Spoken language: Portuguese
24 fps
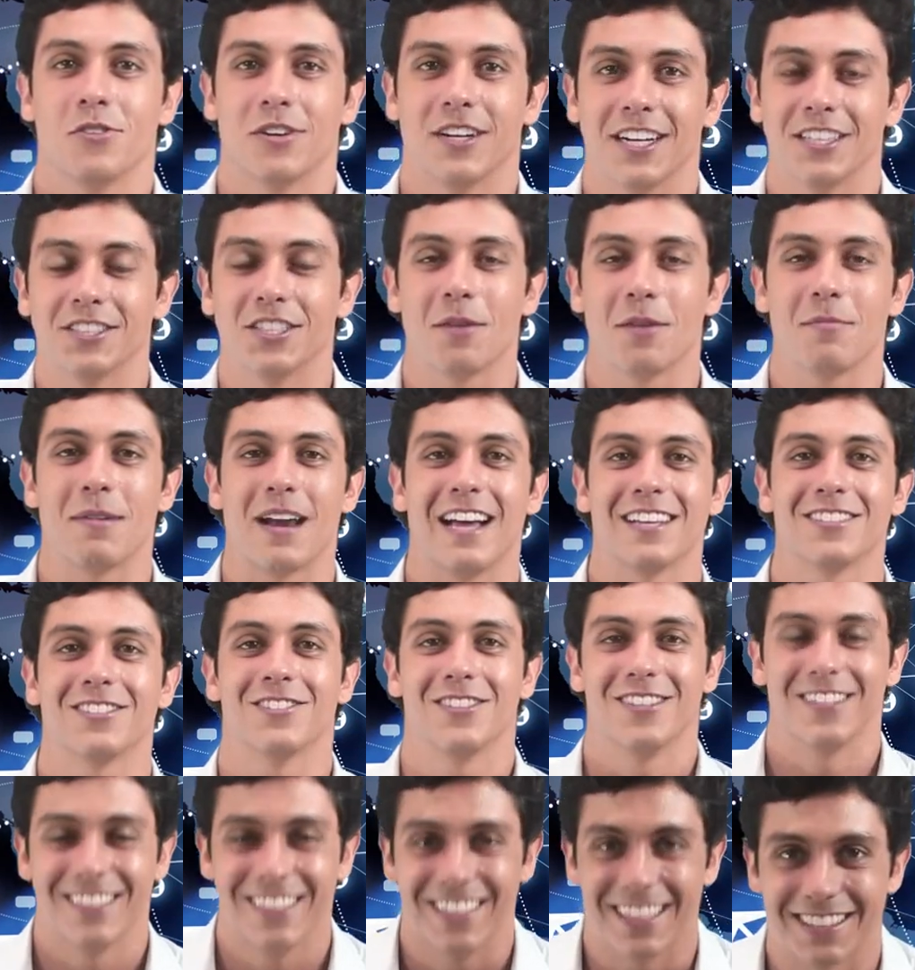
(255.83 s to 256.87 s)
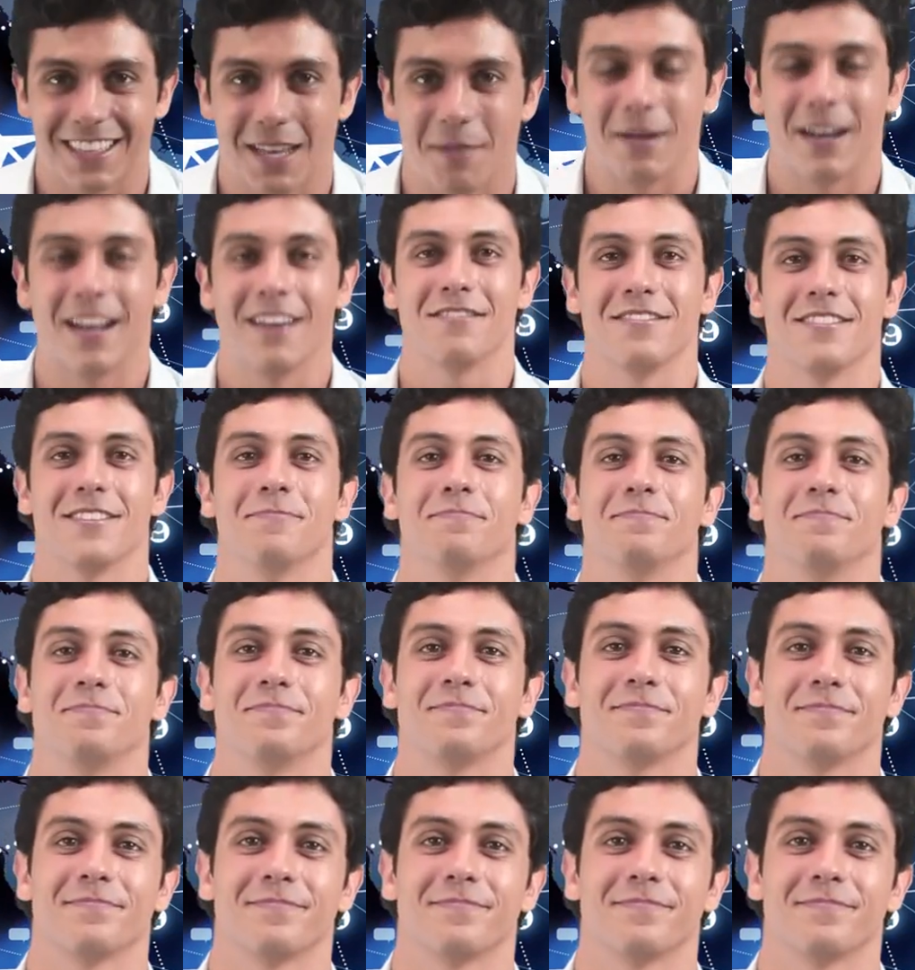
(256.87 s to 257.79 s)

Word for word: grande abraço! e até breve.